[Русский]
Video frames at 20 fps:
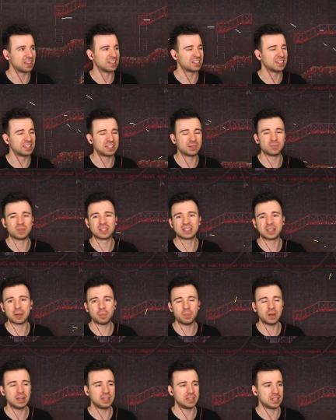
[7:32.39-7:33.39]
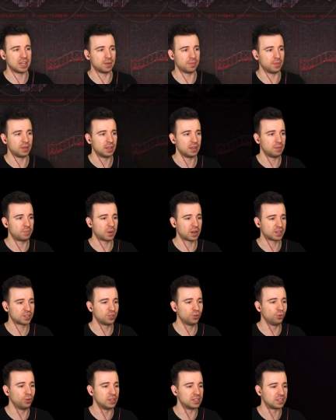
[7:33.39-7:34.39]
с этим событием и
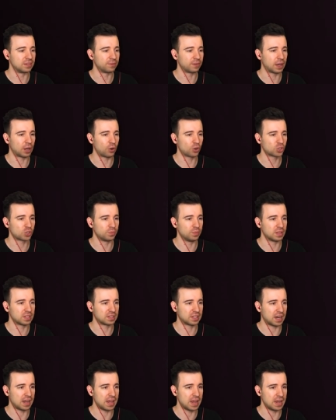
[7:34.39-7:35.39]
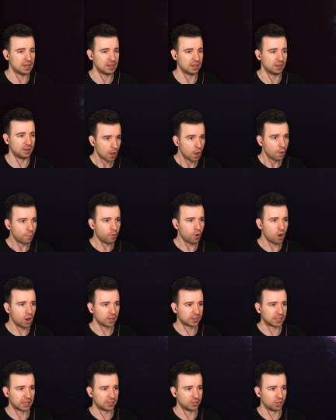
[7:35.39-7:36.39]
проснулась в хорошем настроении.
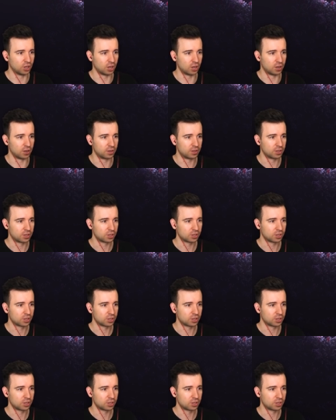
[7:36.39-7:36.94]
Вот оно!